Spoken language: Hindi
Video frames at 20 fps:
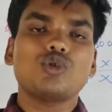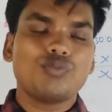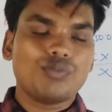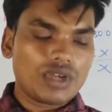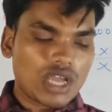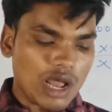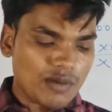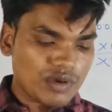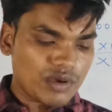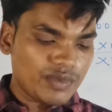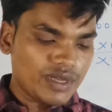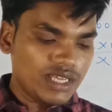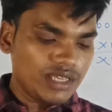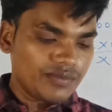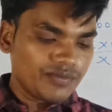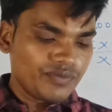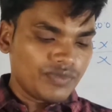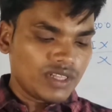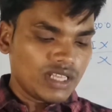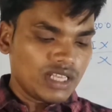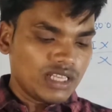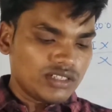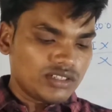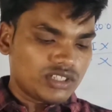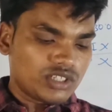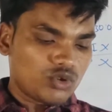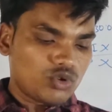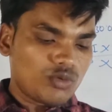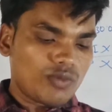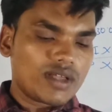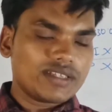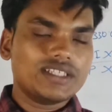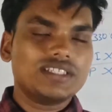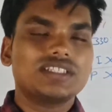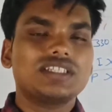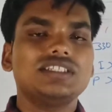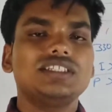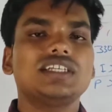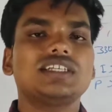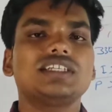ग्रुप में आप हमें ज़रूर
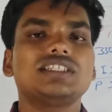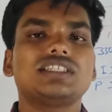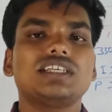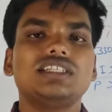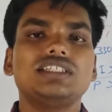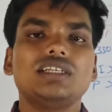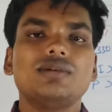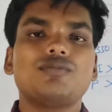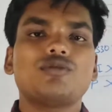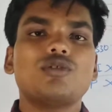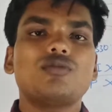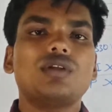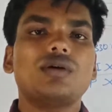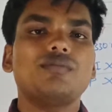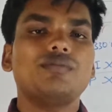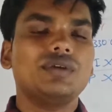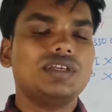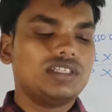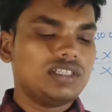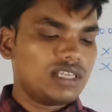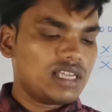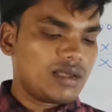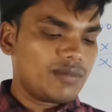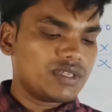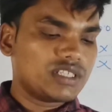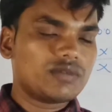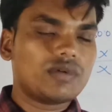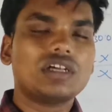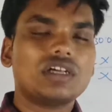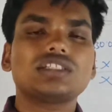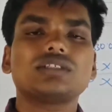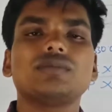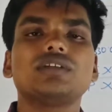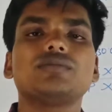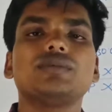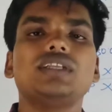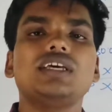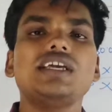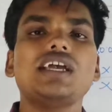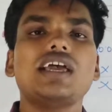मैसेज कीजिए कि सर ये प्रॉब्लम में ये हमें सवाल समझ
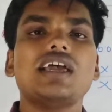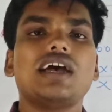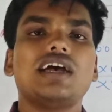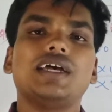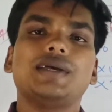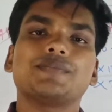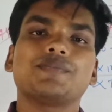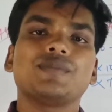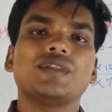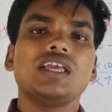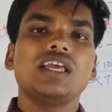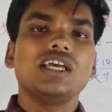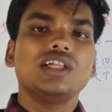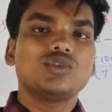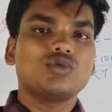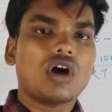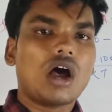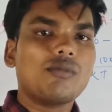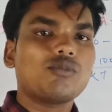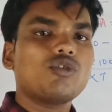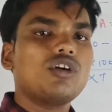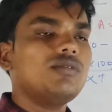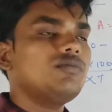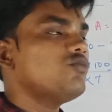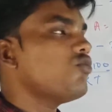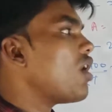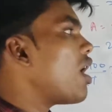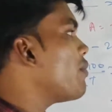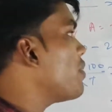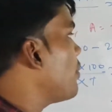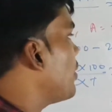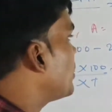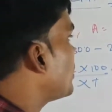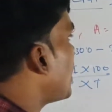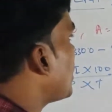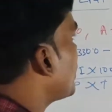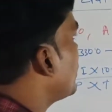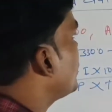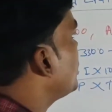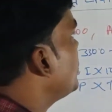में नहीं आया है तो आपको हम वहाँ पे
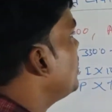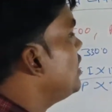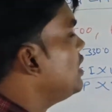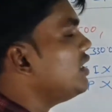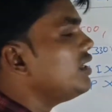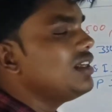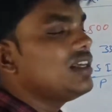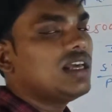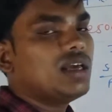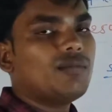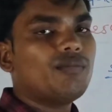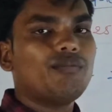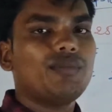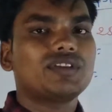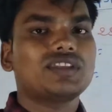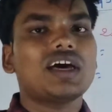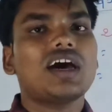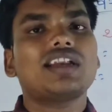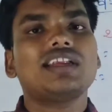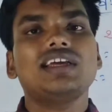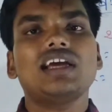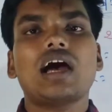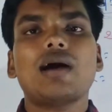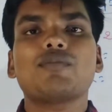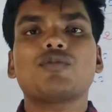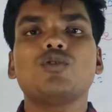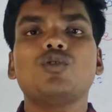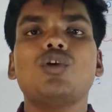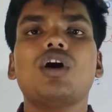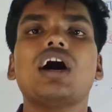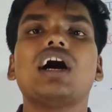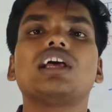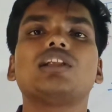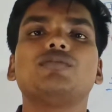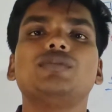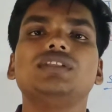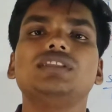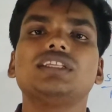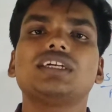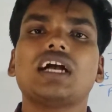बताएंगे ये बता रहे हैं आपको
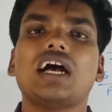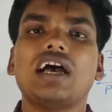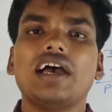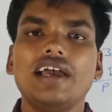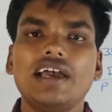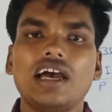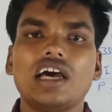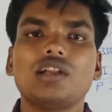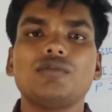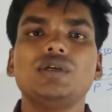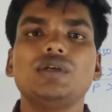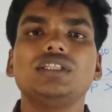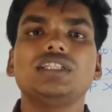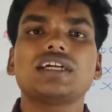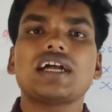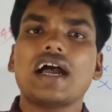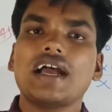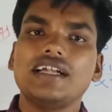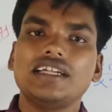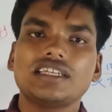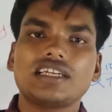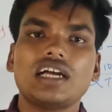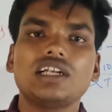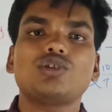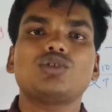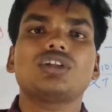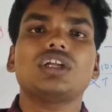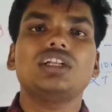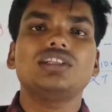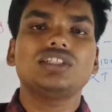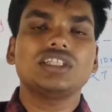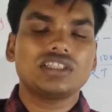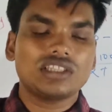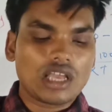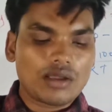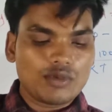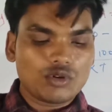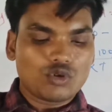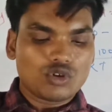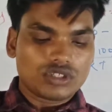अरविंद का है अरविंद गाइड का टोटल
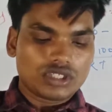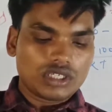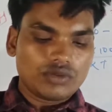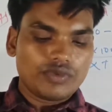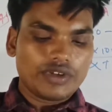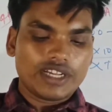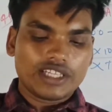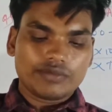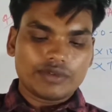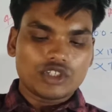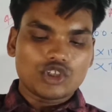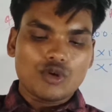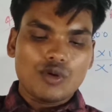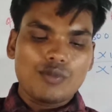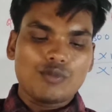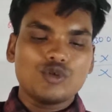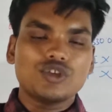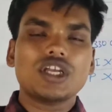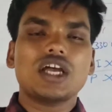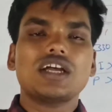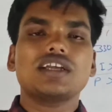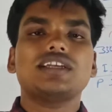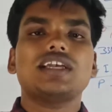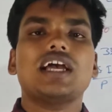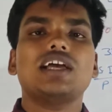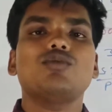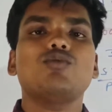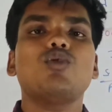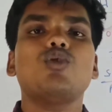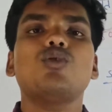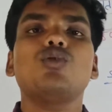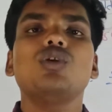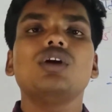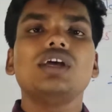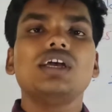जितना भी क्वेश्चन विगत वर्षों में पूछा गया है वो